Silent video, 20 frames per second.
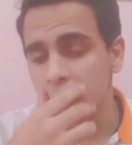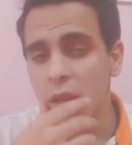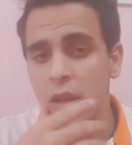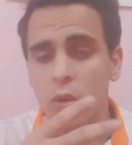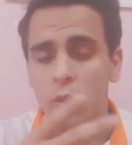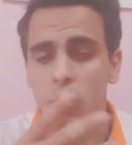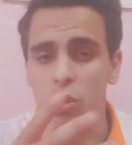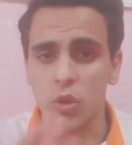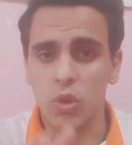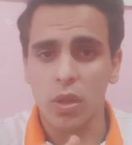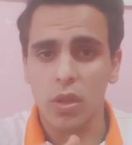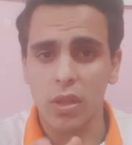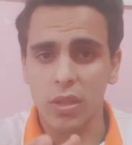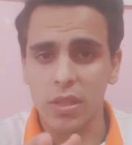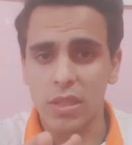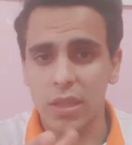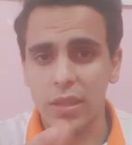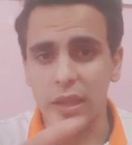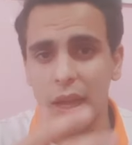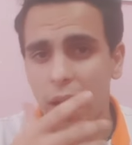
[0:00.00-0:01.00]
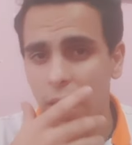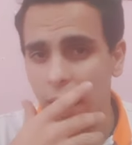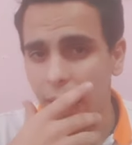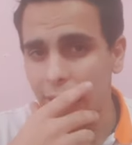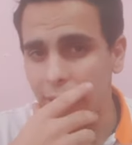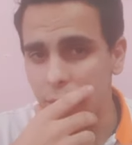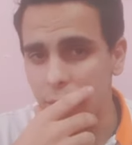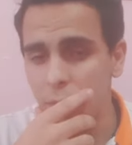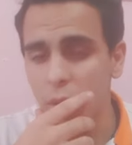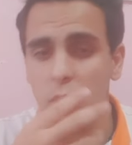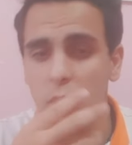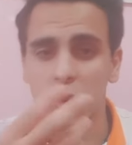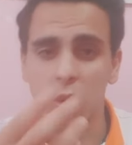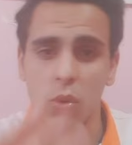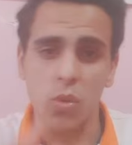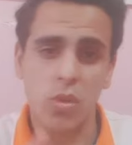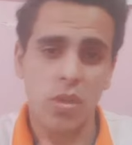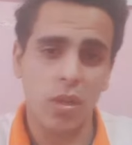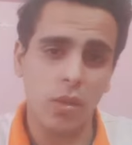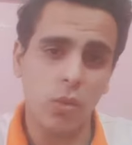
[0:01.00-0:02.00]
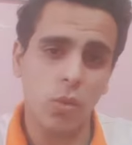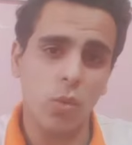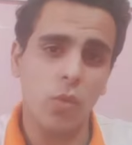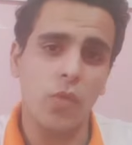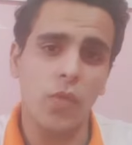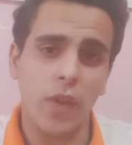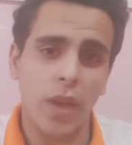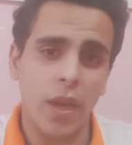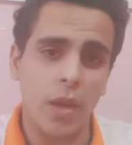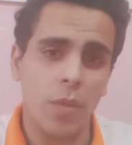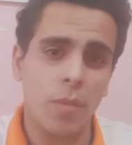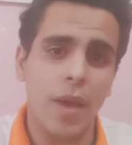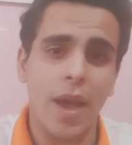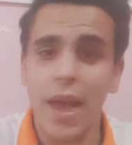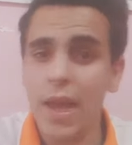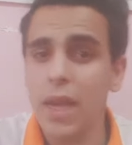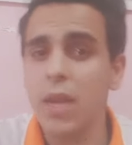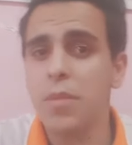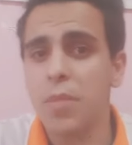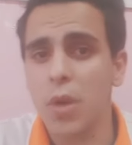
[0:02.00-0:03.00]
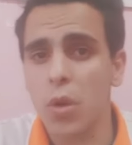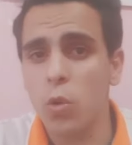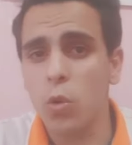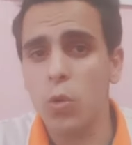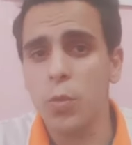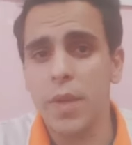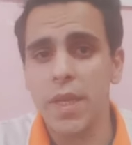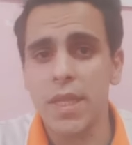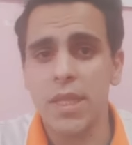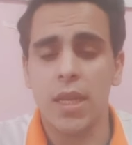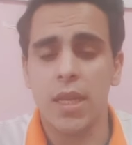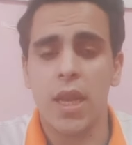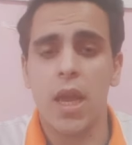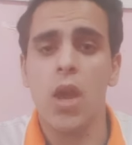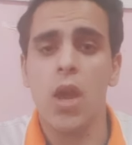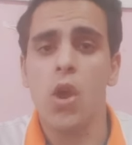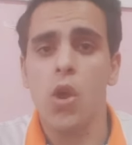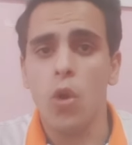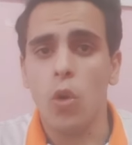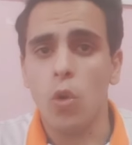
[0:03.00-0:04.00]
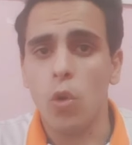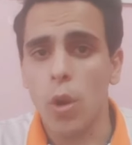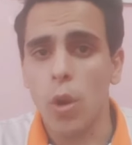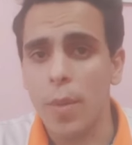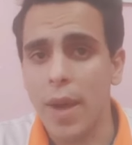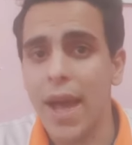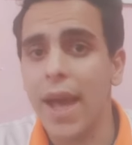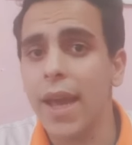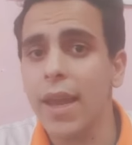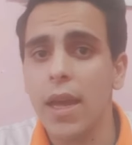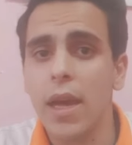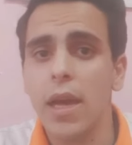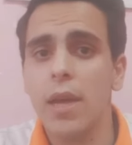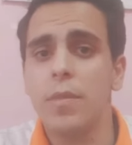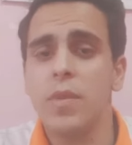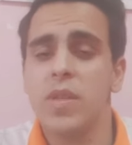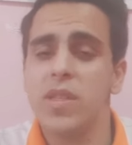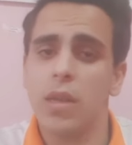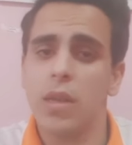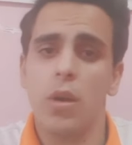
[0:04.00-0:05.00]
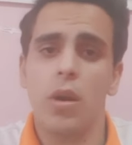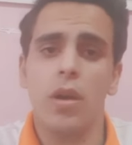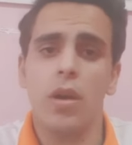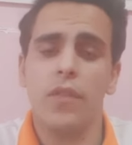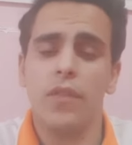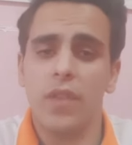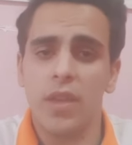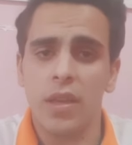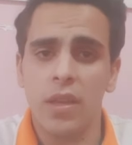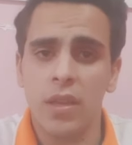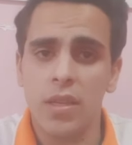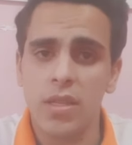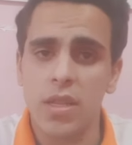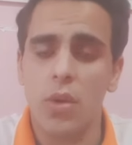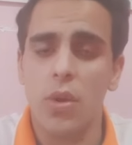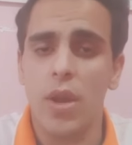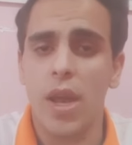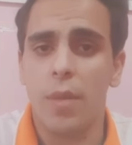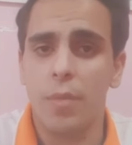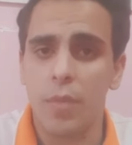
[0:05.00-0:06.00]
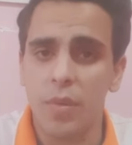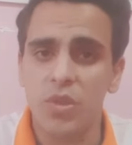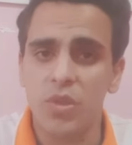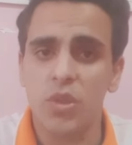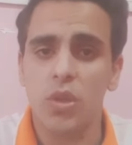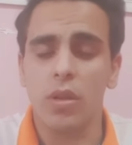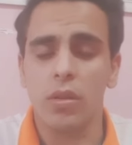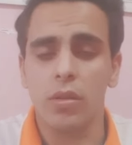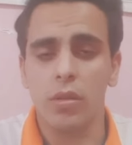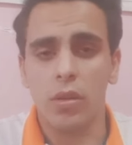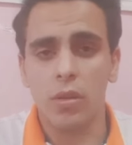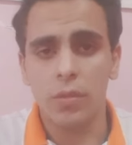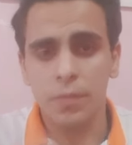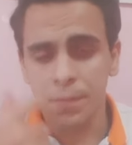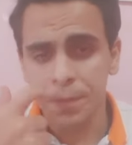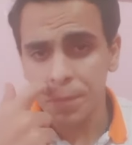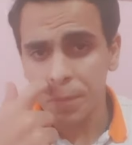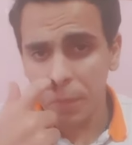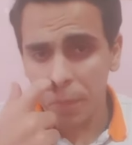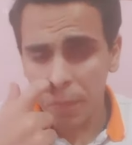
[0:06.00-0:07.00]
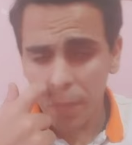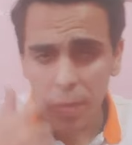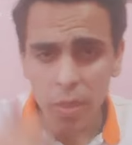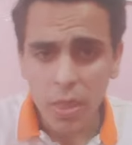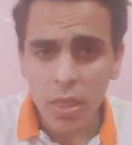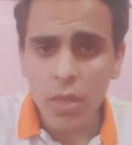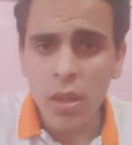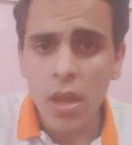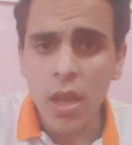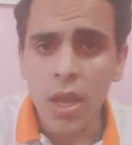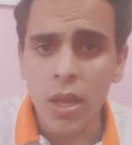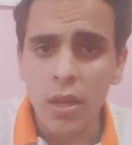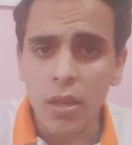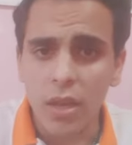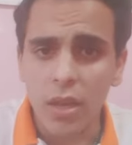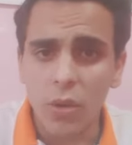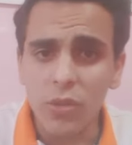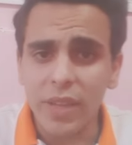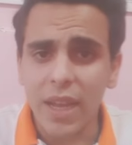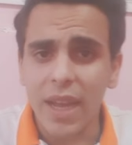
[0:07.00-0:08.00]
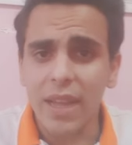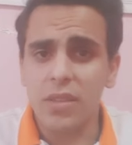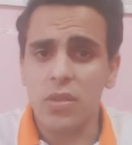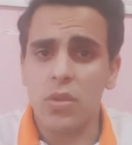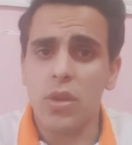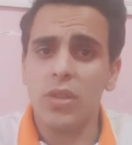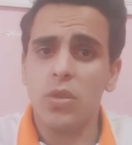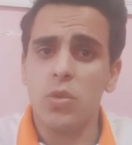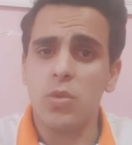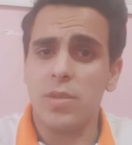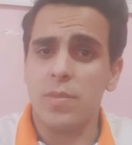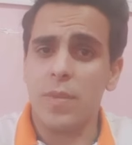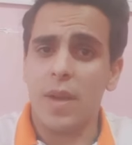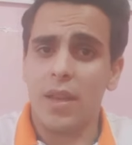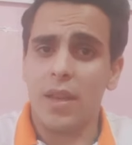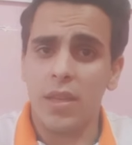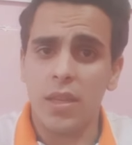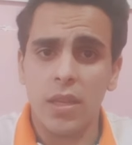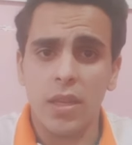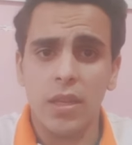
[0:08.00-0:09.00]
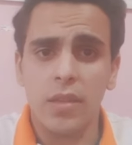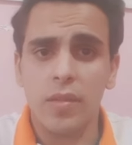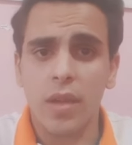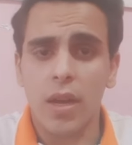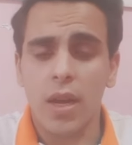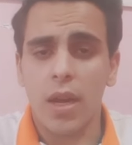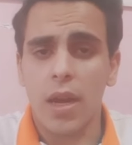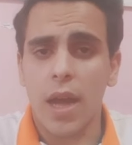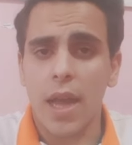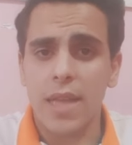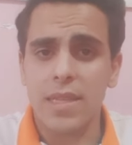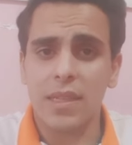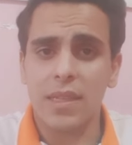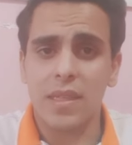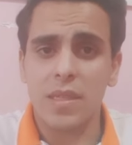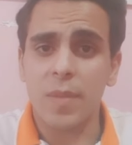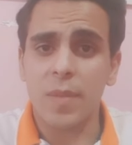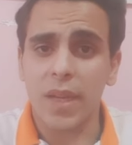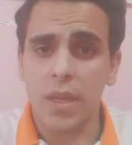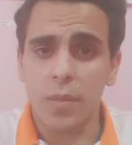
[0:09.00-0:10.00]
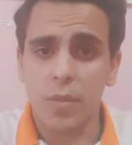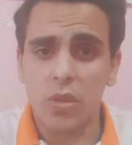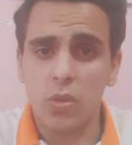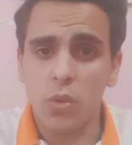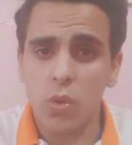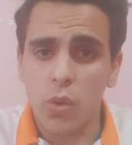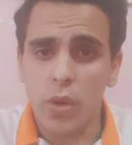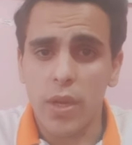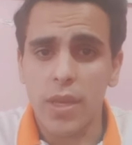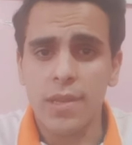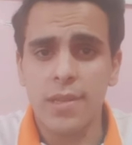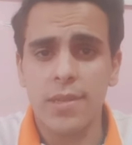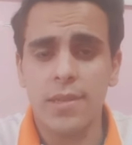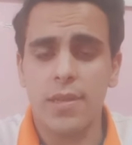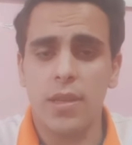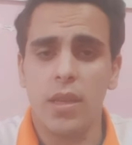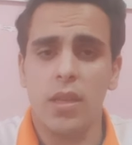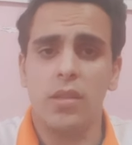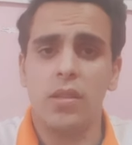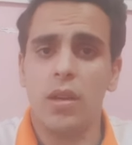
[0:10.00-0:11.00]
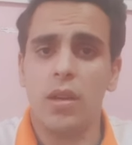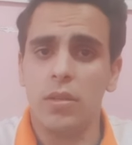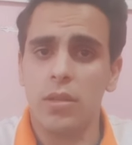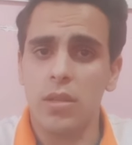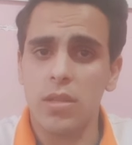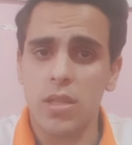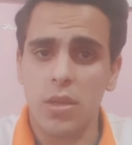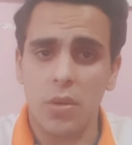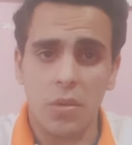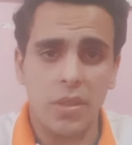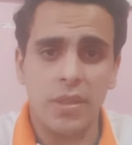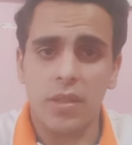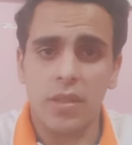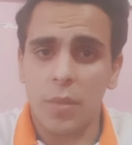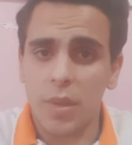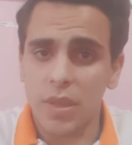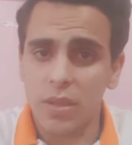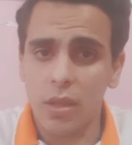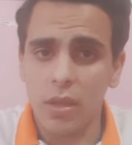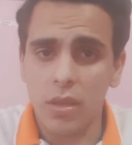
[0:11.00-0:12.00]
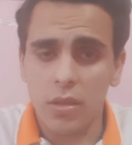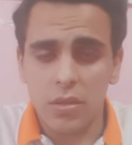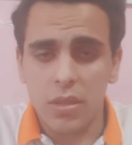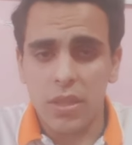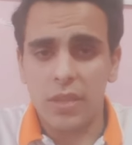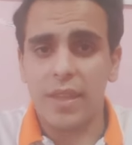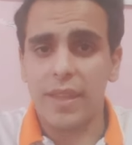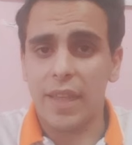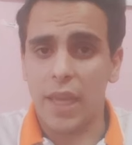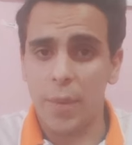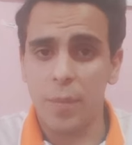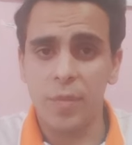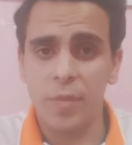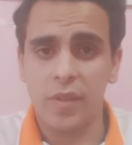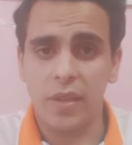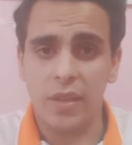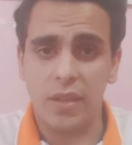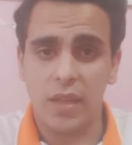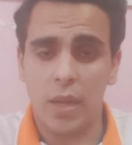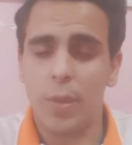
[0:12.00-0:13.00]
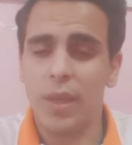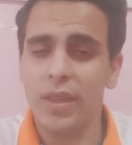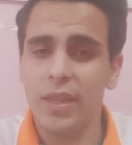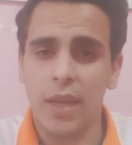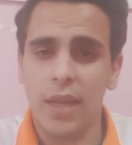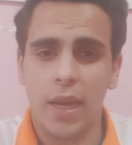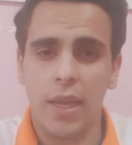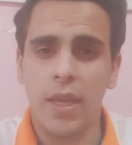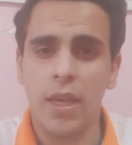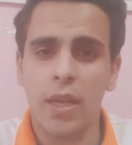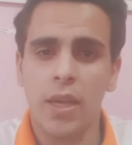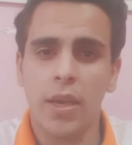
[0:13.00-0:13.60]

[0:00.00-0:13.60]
وان شاء الله ازاي تحقق حلمك وتوصل له في باقل مجهود باذن الله ويبقى اعلى مستوى في ثانويه عامه ان شاء الله لو انت قاعد دلوقتي وتسمعني انت عايزك تسمع الكلمتين دول كويس انت خلاص انت بطل انت تعبت انت عملت اللي عليك